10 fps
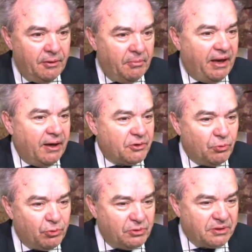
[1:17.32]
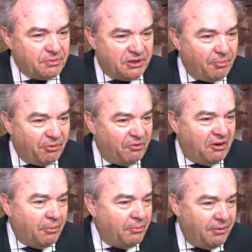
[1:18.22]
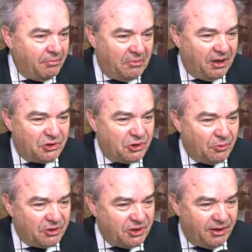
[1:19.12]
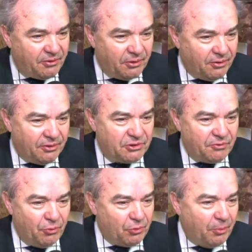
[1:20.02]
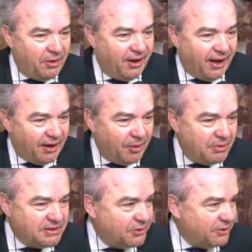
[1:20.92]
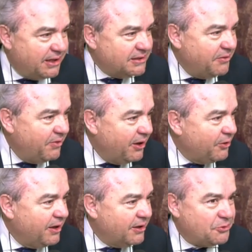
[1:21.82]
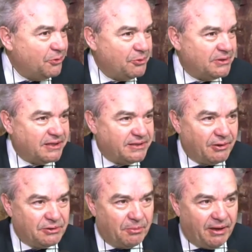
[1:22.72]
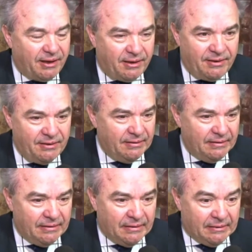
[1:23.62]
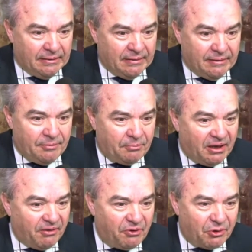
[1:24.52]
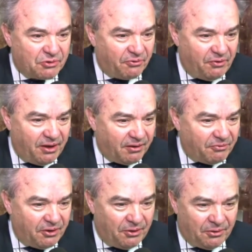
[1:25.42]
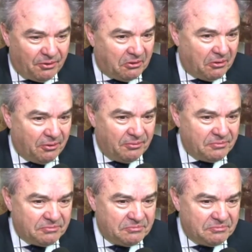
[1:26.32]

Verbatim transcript: Beh, la scultura per esempio fino al 1500 ci è voluto mille anni per ritornare al livello della scultura greco-romana. Per la filosofia fino